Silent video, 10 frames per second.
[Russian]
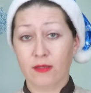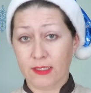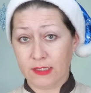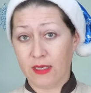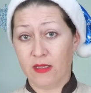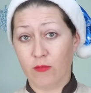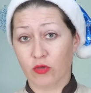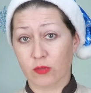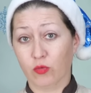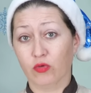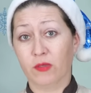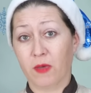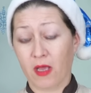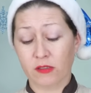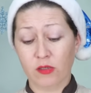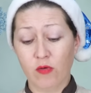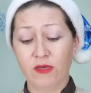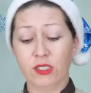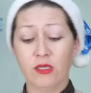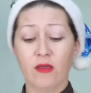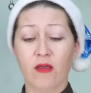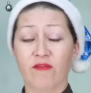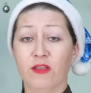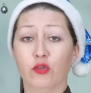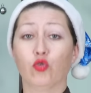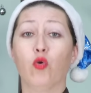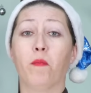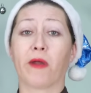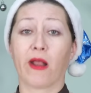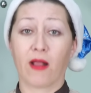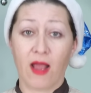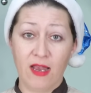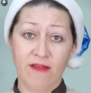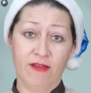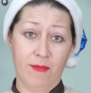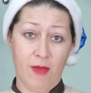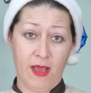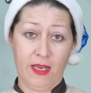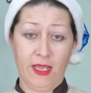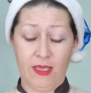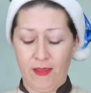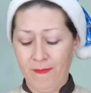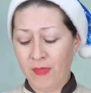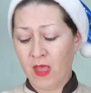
На среднем у нас будут запекаться овощи. Внизу прокаливаем орехи.